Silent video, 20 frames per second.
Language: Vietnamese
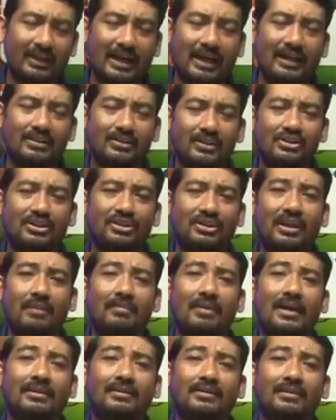ai cho China
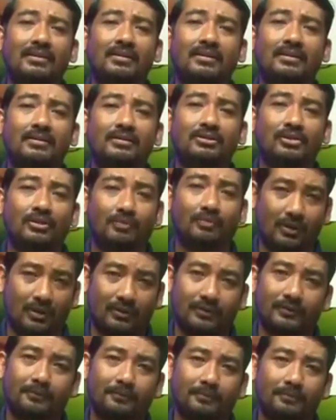ban từ lứa
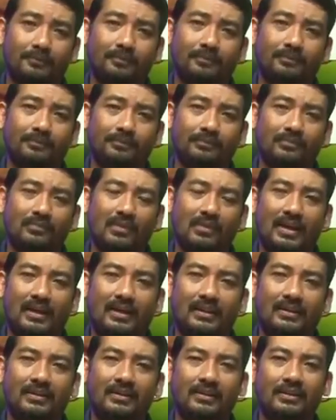Japan
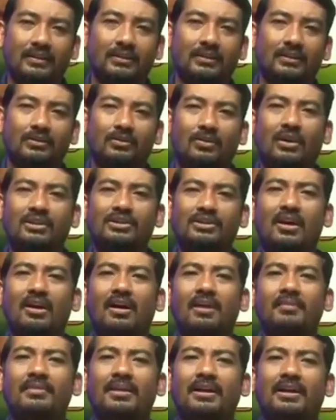và cót trong
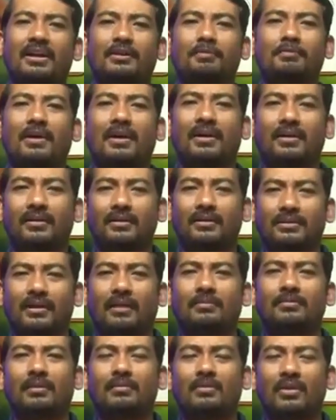ai miên là tập hoa
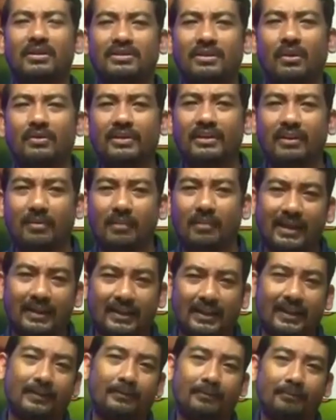trâm là môi sâu ní các bạn
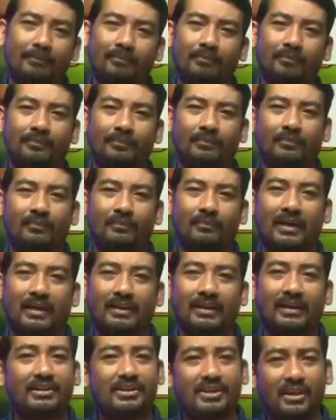này và
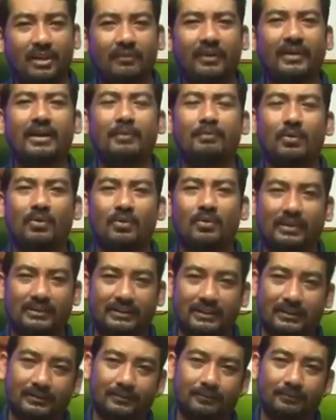ní chia ở với để phụ quạt
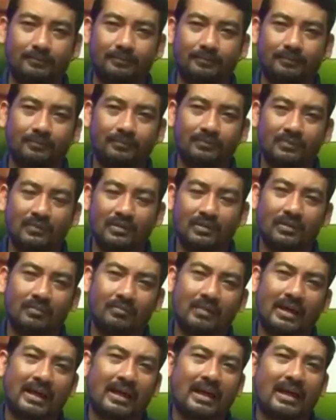cật
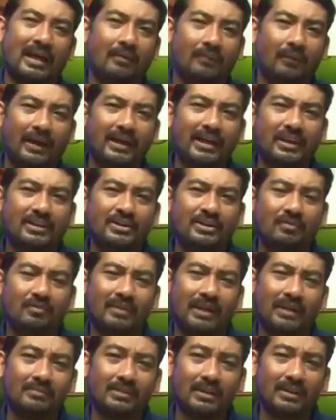và ở với để siêu
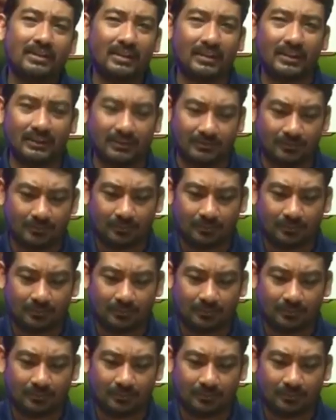man mưa khơi